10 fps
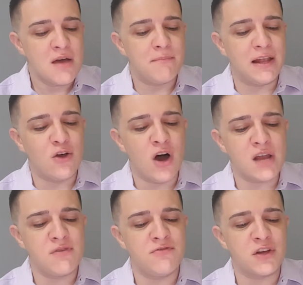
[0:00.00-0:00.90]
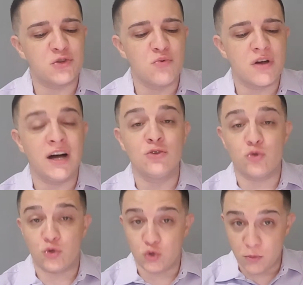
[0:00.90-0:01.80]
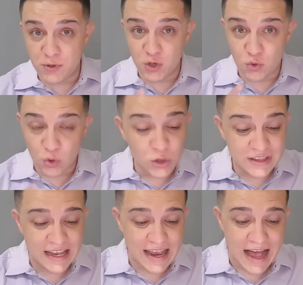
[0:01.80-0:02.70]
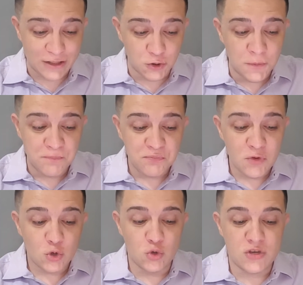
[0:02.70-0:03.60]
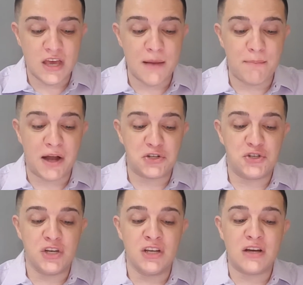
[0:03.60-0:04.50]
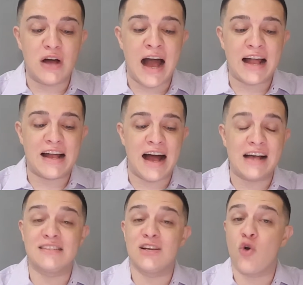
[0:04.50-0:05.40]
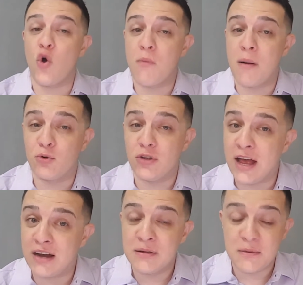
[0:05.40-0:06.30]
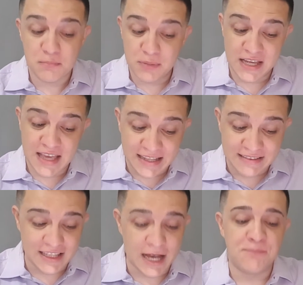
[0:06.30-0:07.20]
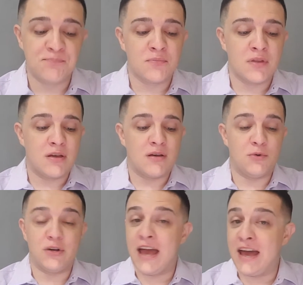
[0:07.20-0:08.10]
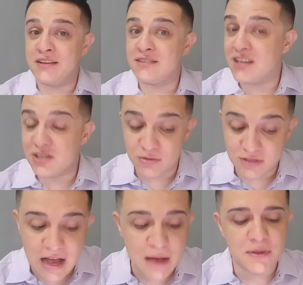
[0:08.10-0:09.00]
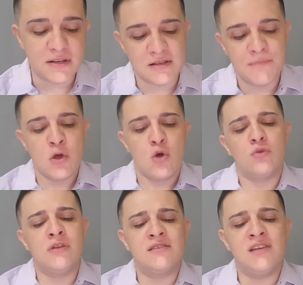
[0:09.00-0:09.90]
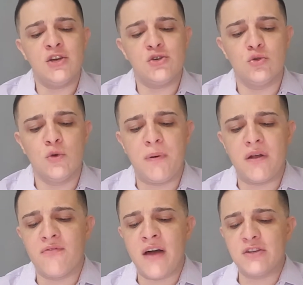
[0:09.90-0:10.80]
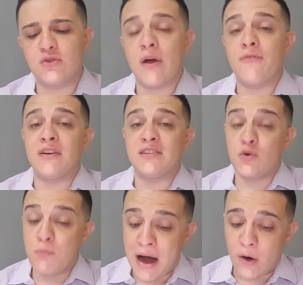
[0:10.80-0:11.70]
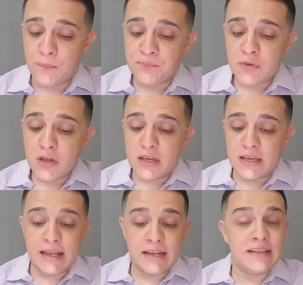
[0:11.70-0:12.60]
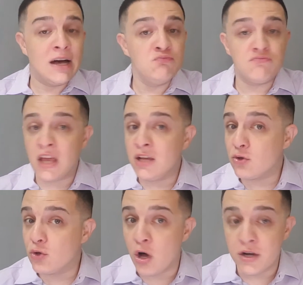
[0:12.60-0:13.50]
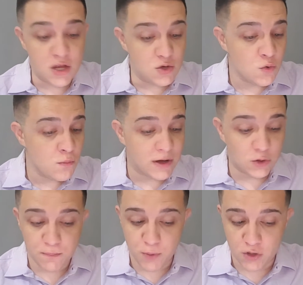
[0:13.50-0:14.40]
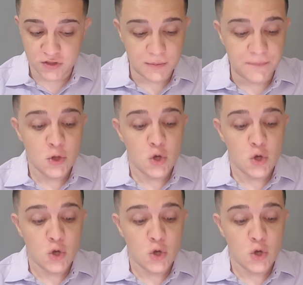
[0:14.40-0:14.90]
Melhor é viver num canto sob o telhado do que repartir a casa com uma mulher briguenta. Mulheres sejam sábias. O desejo do perverso é fazer o mal, e ele não tem dó nenhuma do próximo.